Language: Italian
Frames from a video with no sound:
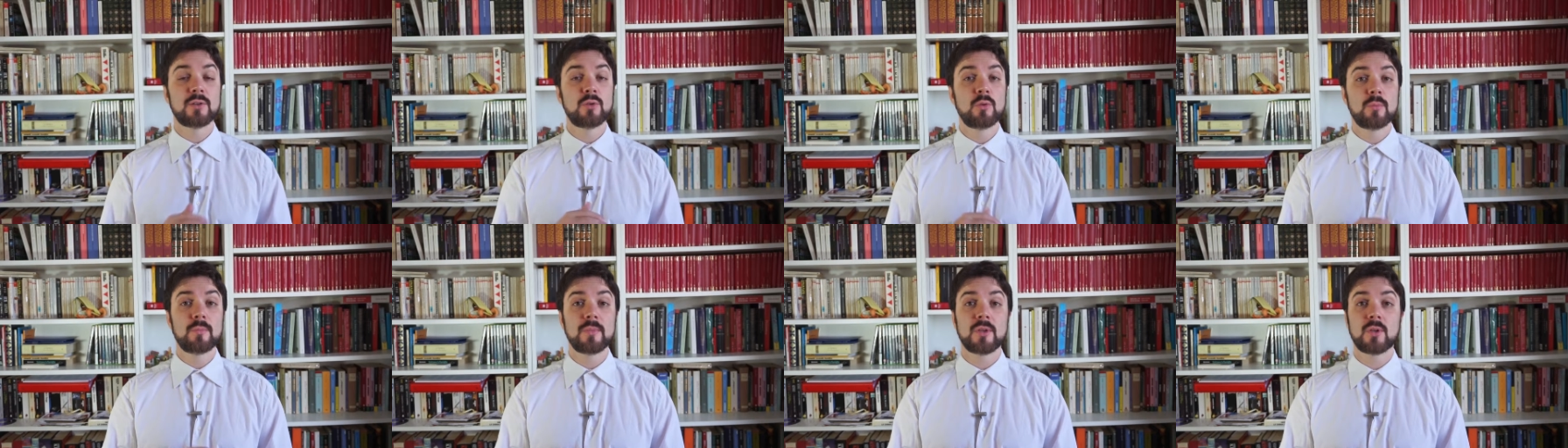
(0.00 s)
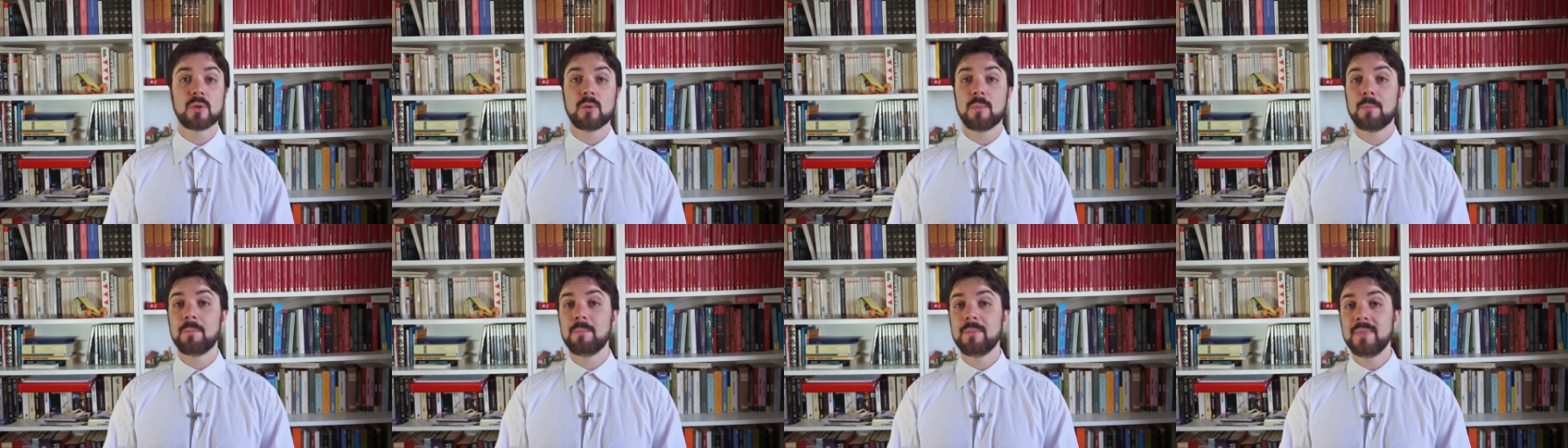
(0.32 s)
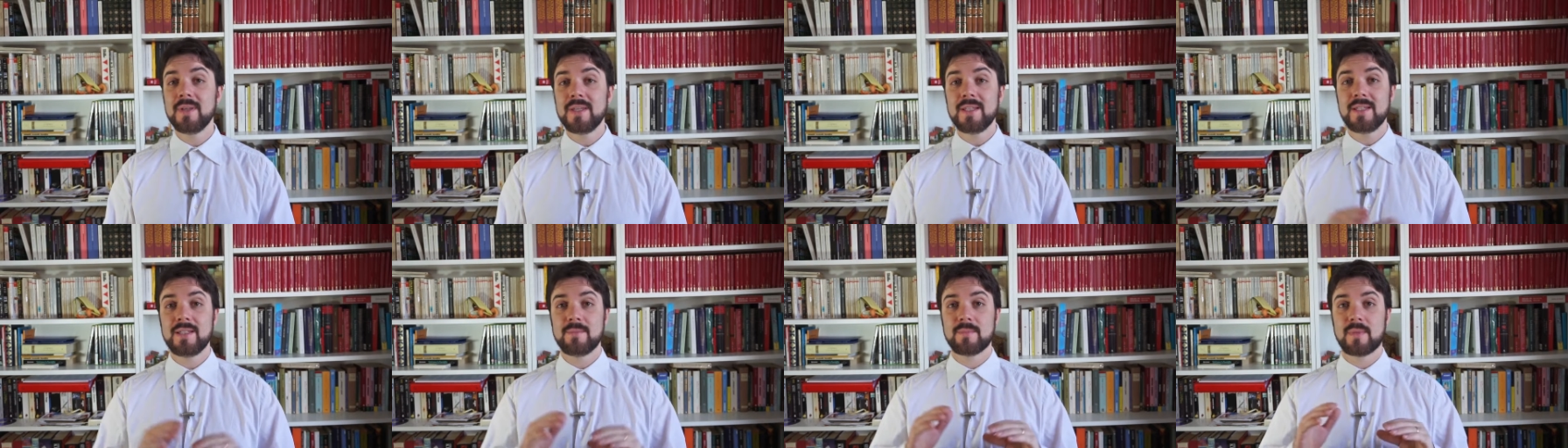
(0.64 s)
non mi ero
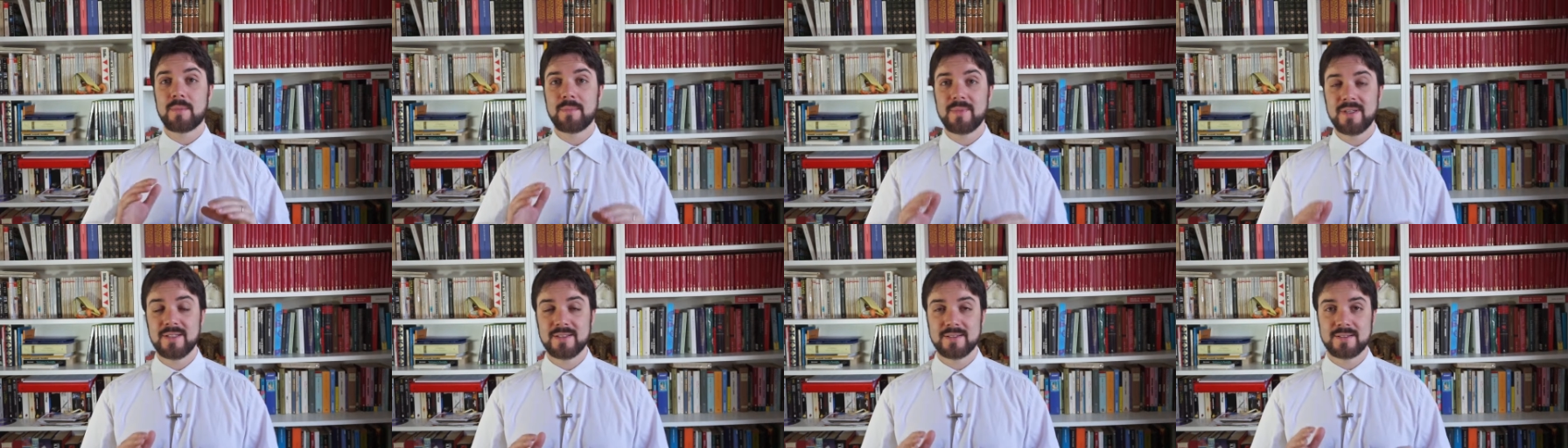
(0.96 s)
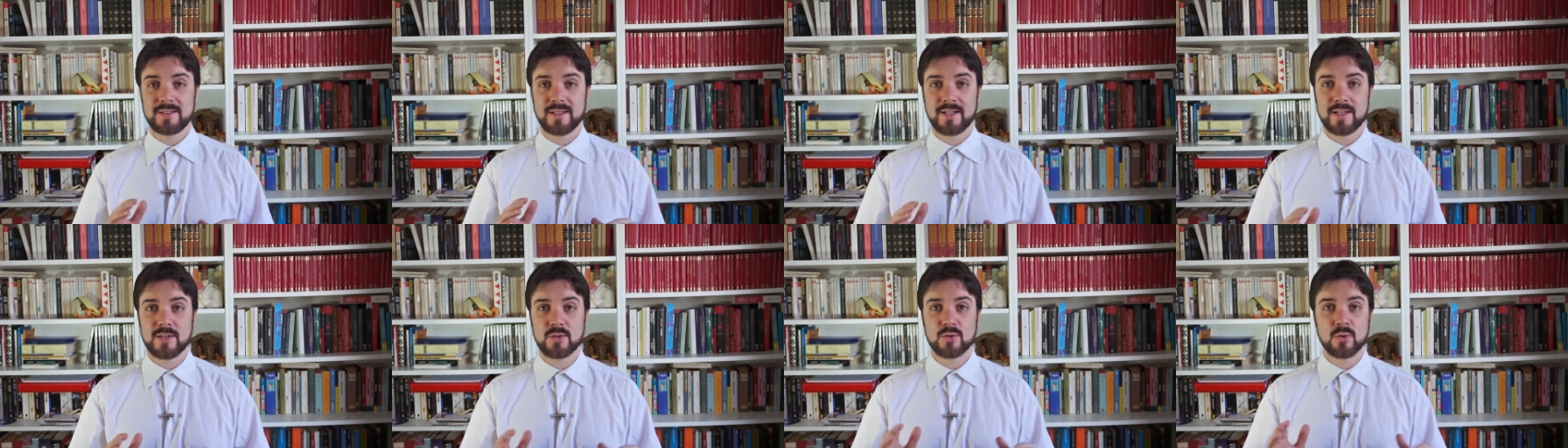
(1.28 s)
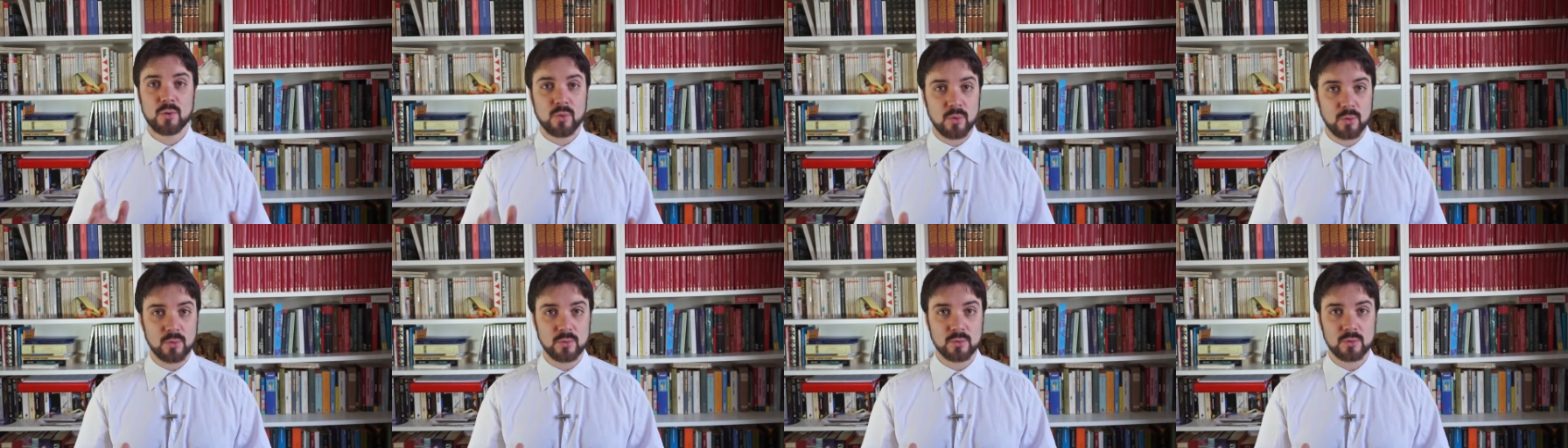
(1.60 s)
minimamente
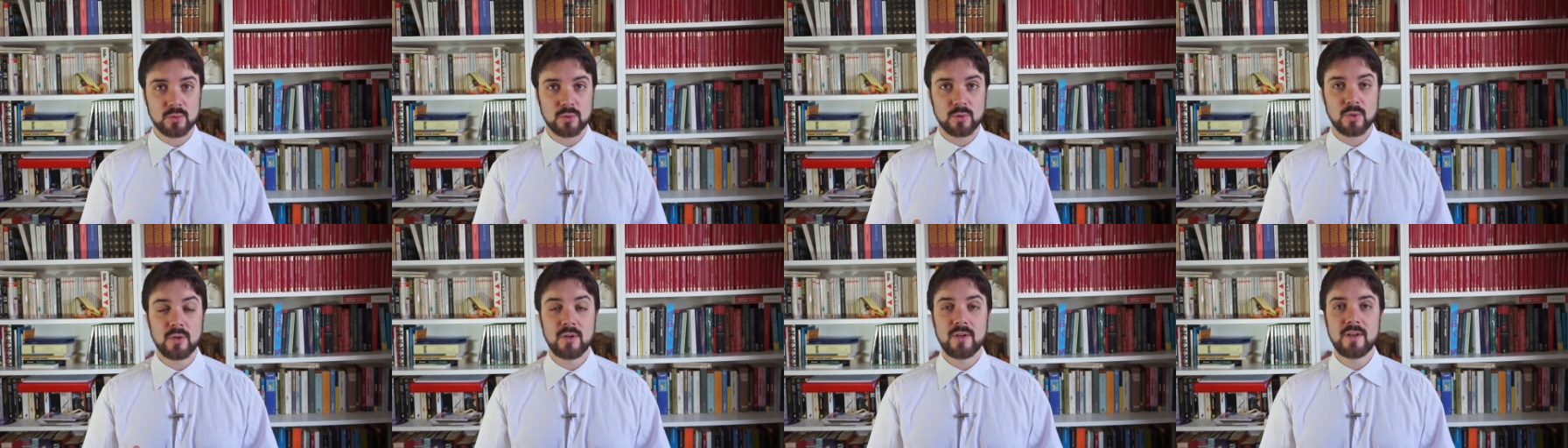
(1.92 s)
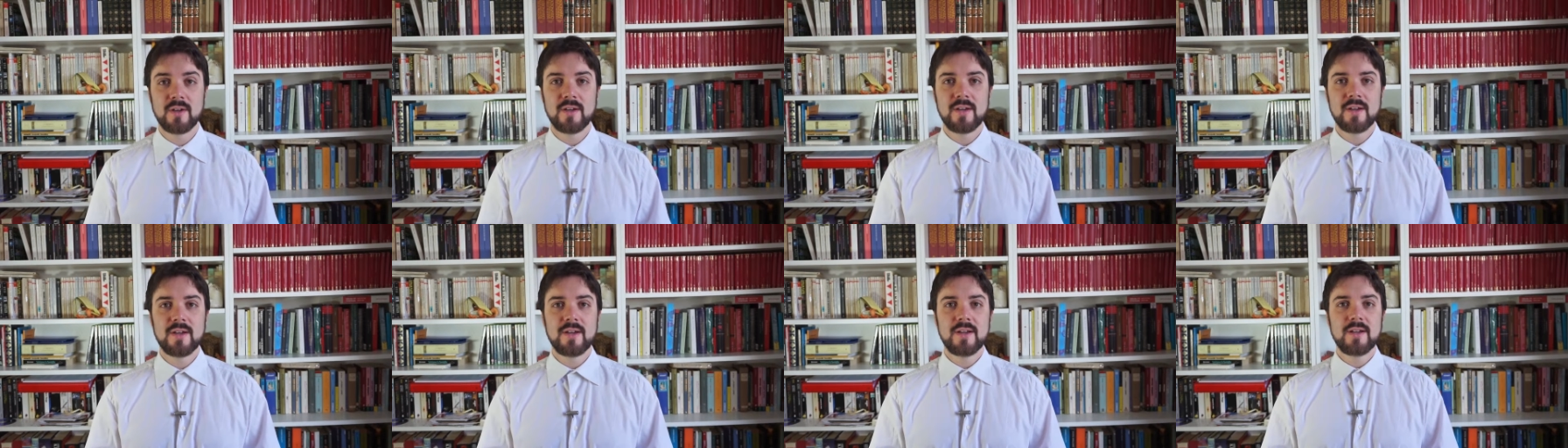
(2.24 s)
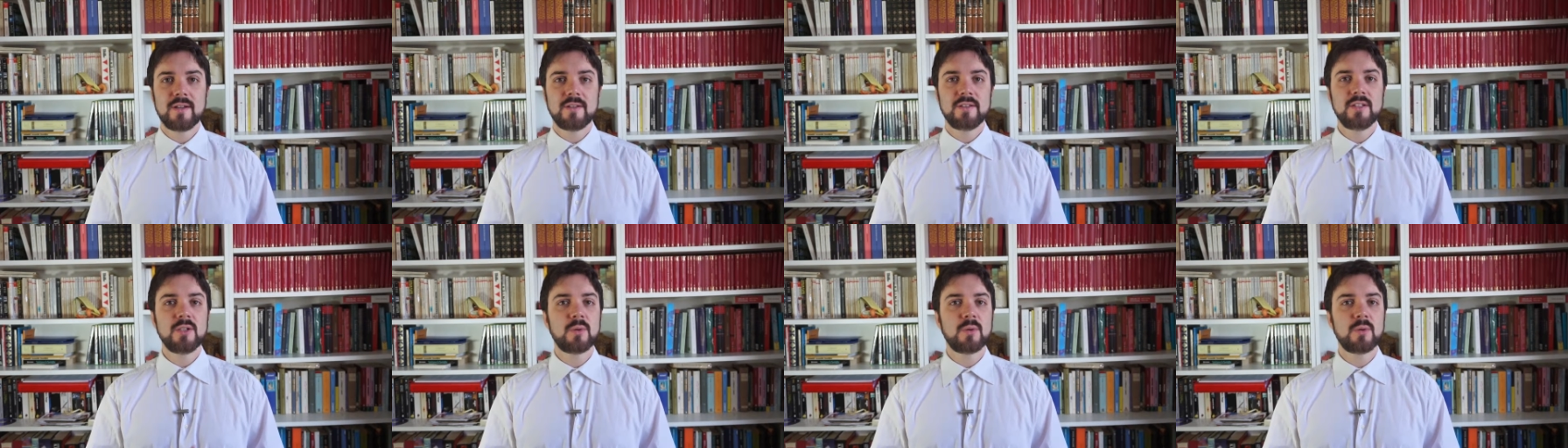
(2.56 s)
reso conto